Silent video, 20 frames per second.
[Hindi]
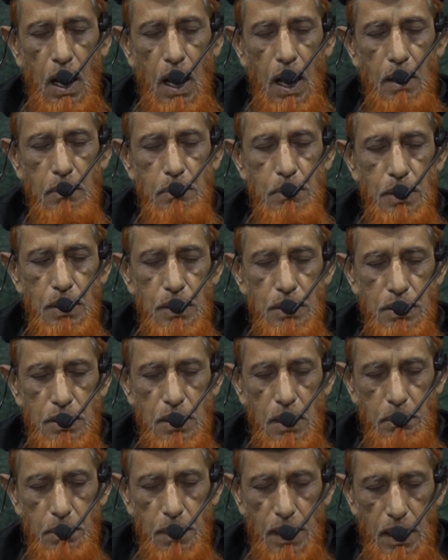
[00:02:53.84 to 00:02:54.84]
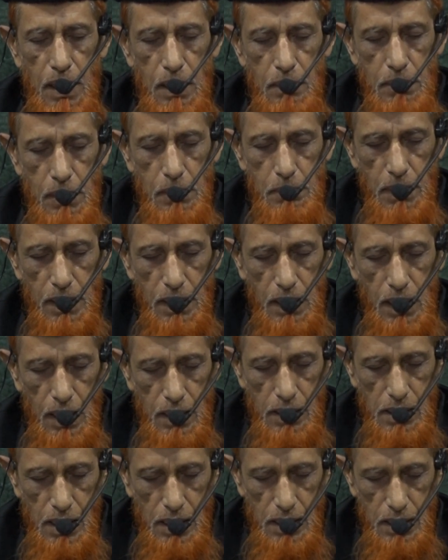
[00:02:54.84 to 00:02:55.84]
अब इससे पहले हमने बताया
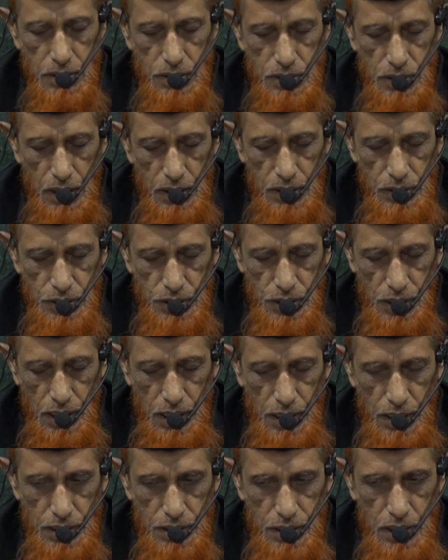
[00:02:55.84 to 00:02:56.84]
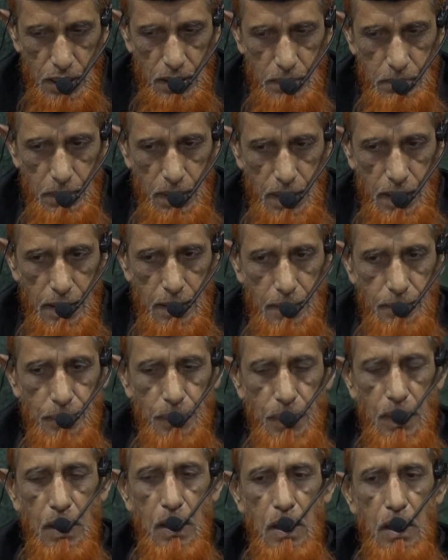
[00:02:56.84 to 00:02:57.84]
था कि सन छः हिजरी में
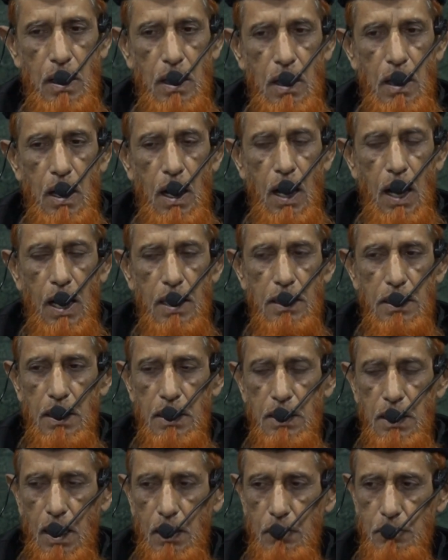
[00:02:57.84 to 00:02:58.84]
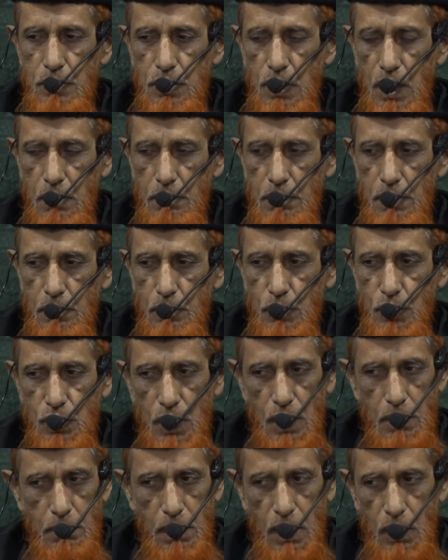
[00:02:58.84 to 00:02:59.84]
हज़रत हमज़ा भी
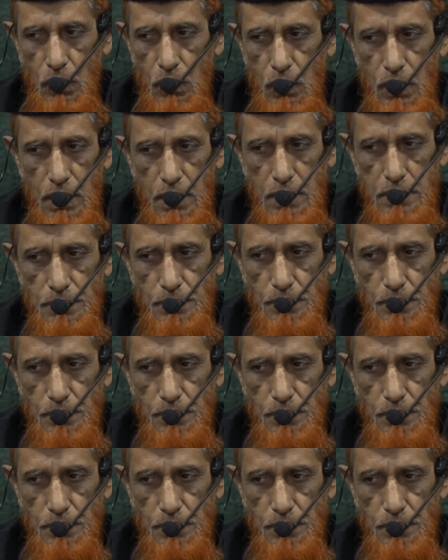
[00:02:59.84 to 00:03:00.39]
मुसलमान हो गए